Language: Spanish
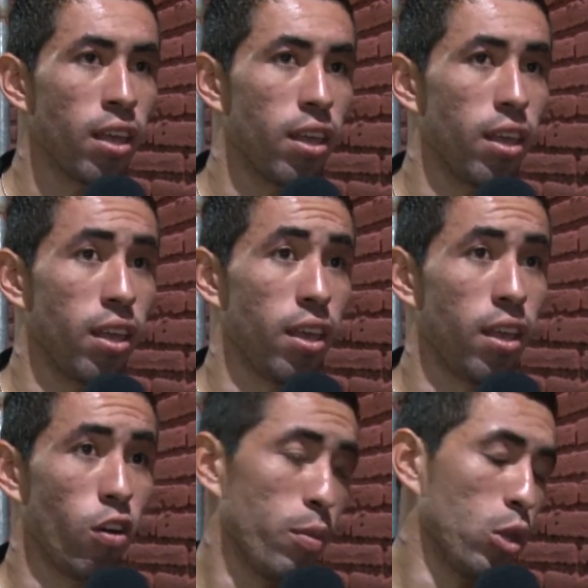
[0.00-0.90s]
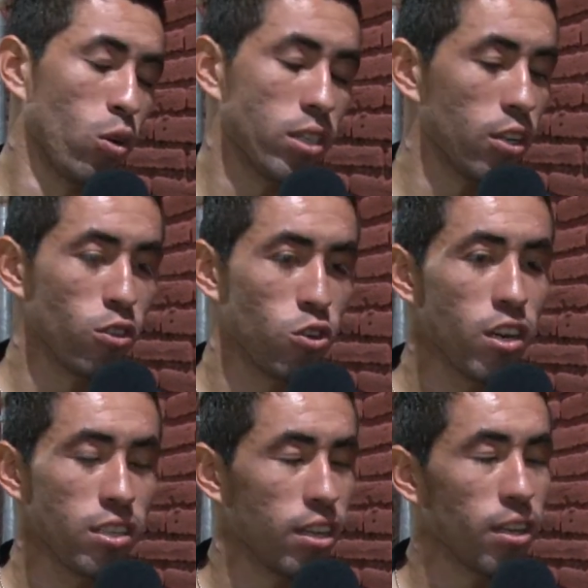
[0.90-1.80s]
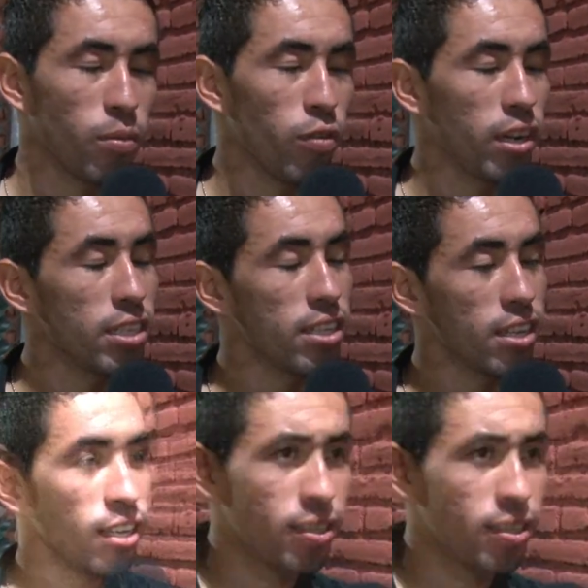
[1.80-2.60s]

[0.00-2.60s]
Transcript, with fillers: y hoy me tocó hacer dos goles y, muy feliz.